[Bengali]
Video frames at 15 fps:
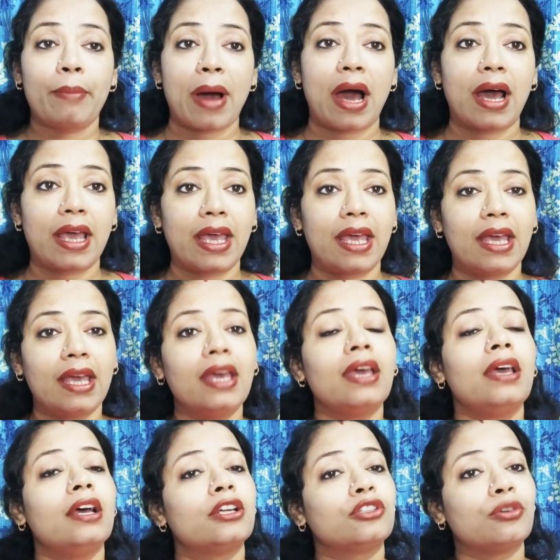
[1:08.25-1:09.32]
পায়ে
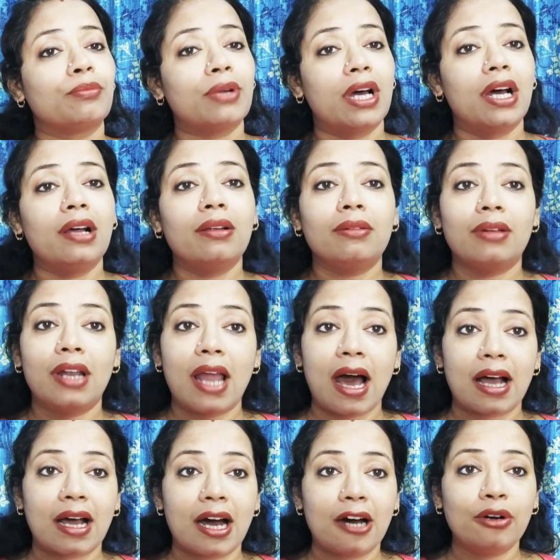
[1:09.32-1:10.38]
তোমরা
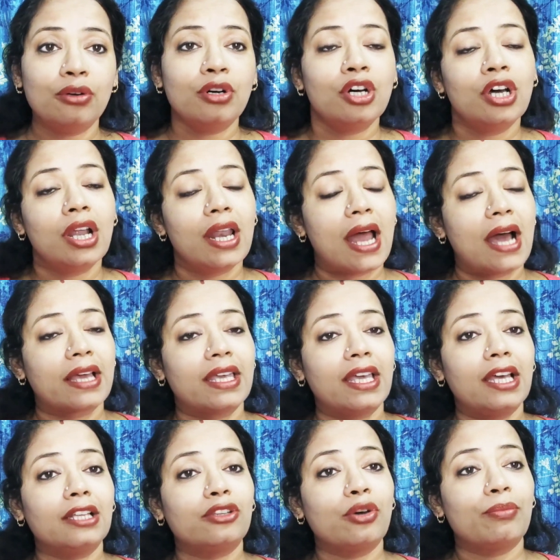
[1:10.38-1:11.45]
লাগাও
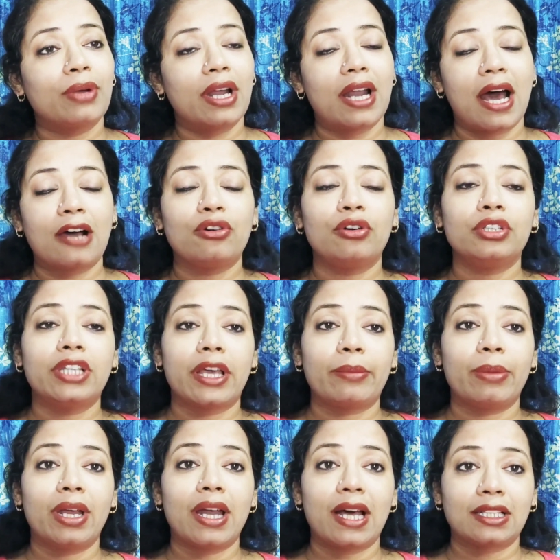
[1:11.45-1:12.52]
লাগিয়ে তোমরা রাখো
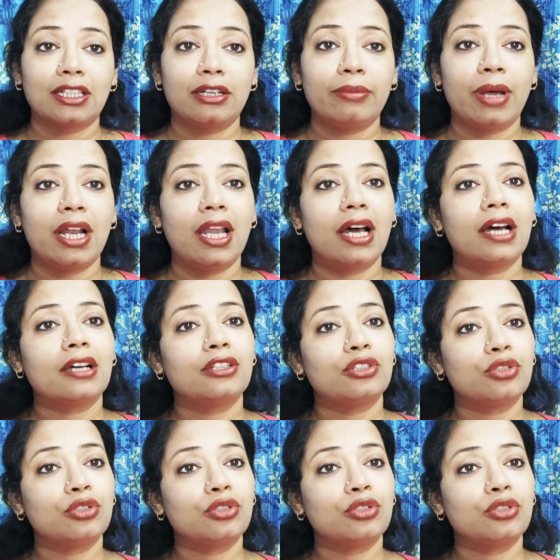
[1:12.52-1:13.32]
দেখবে রাত্রিবেলা